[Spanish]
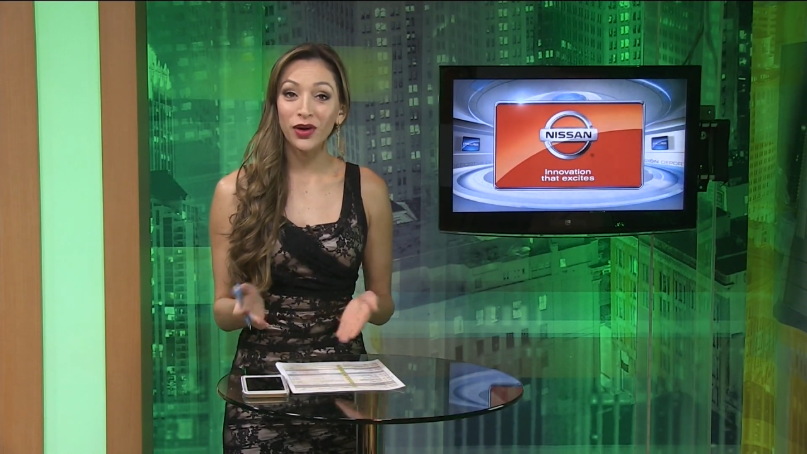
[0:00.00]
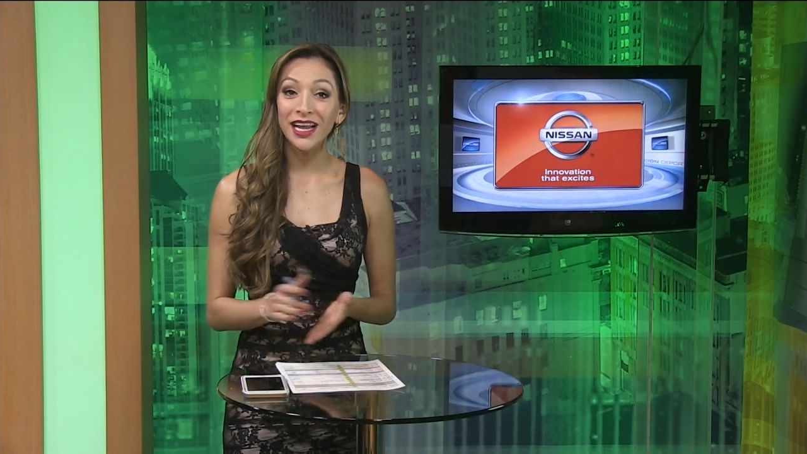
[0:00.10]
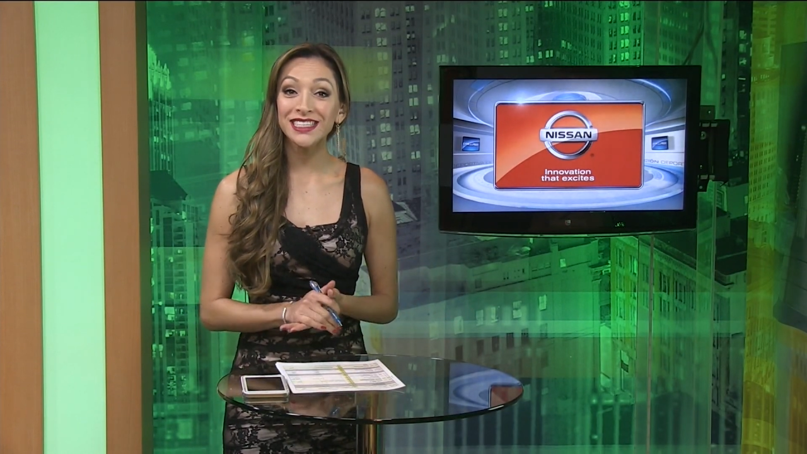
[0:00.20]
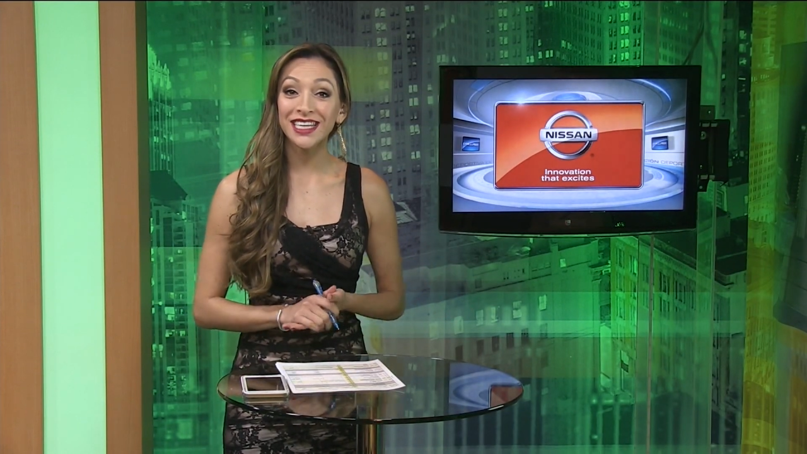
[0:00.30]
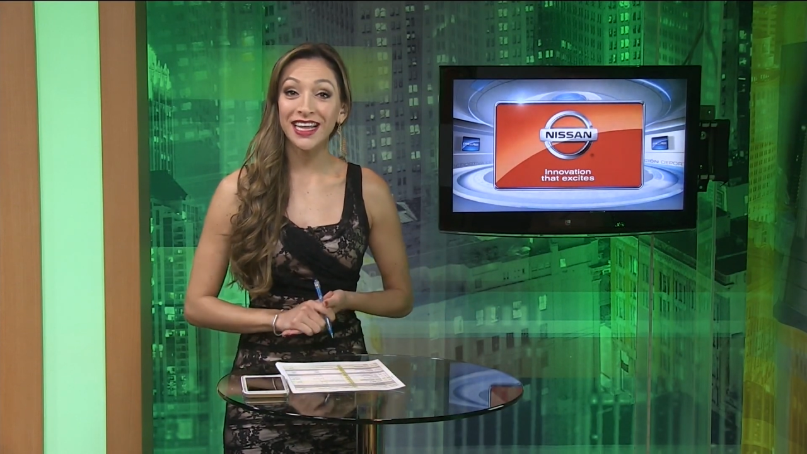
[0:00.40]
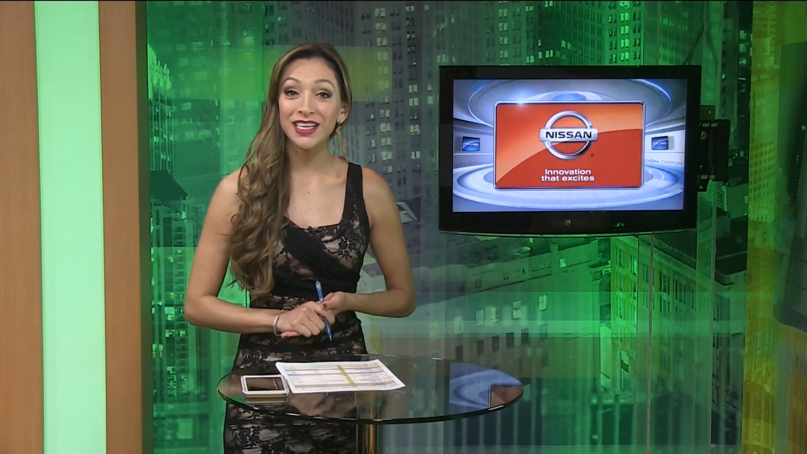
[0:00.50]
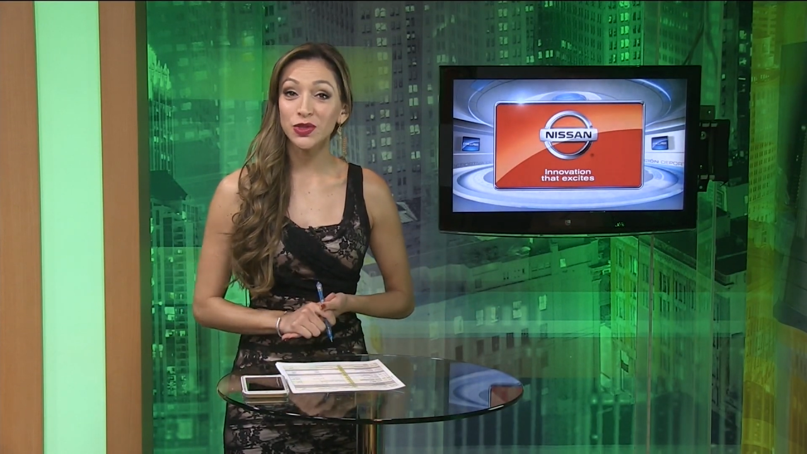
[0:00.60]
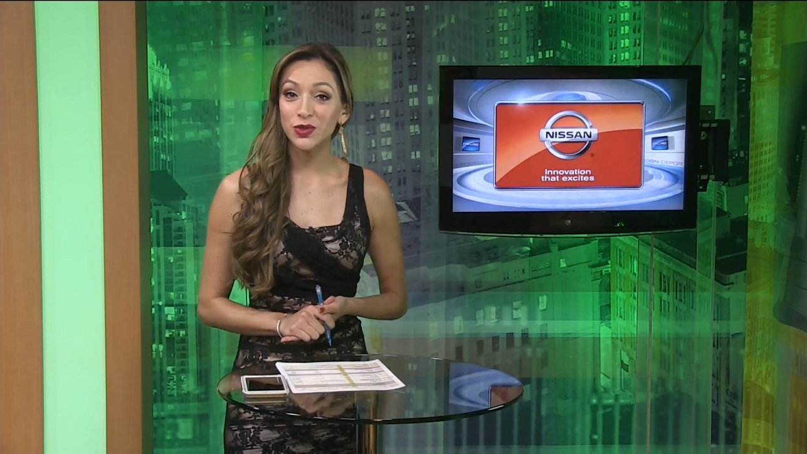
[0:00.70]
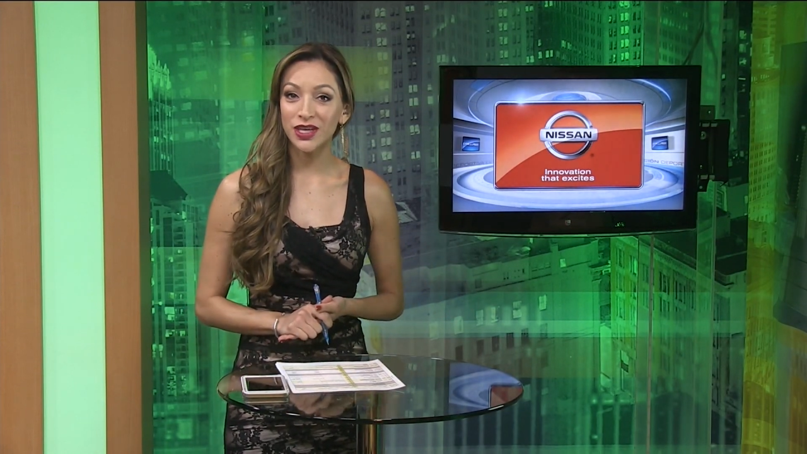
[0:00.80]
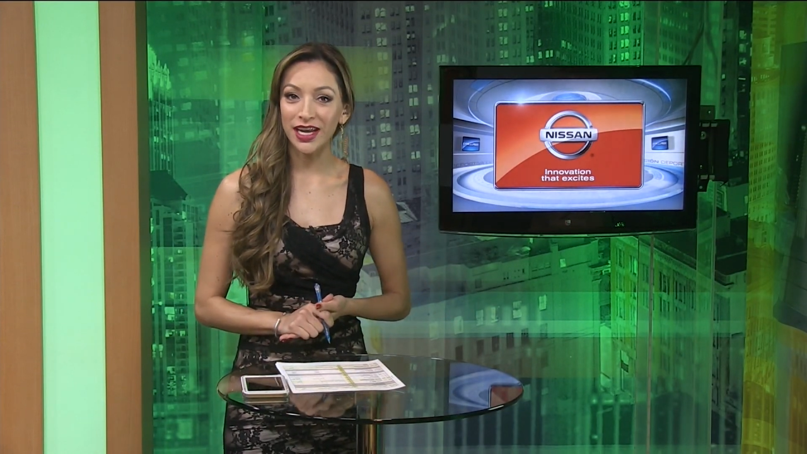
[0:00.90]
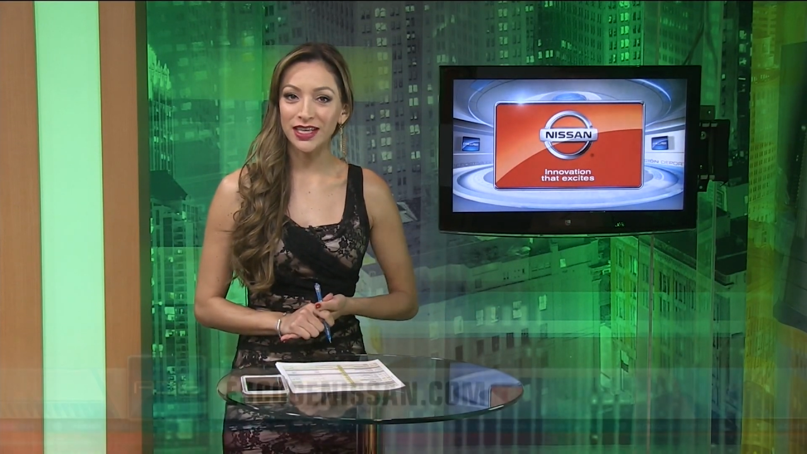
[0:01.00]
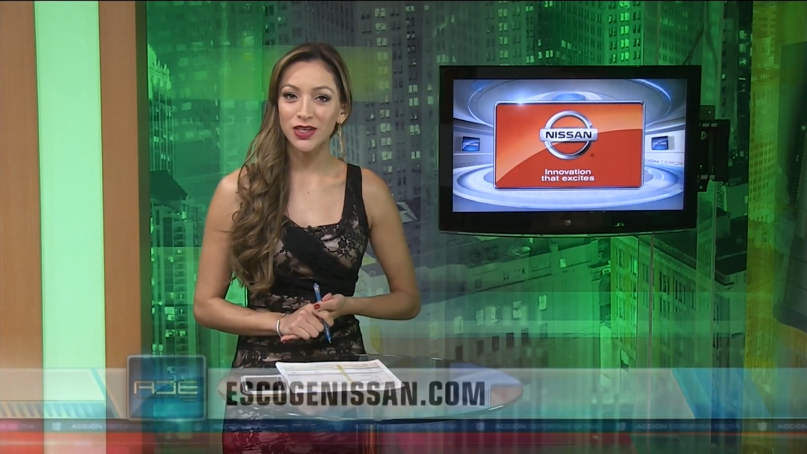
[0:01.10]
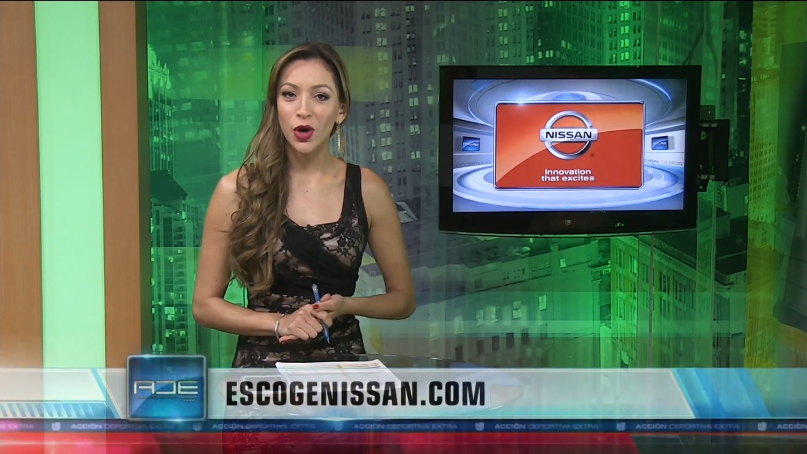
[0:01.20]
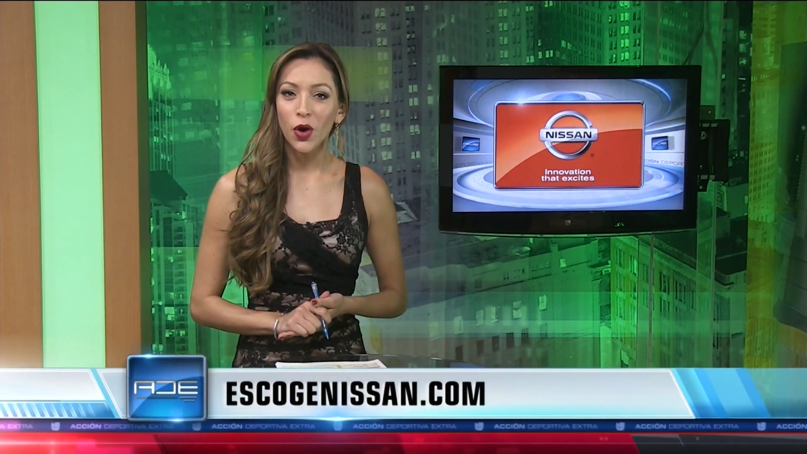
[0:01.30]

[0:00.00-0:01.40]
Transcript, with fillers: por las redes sociales.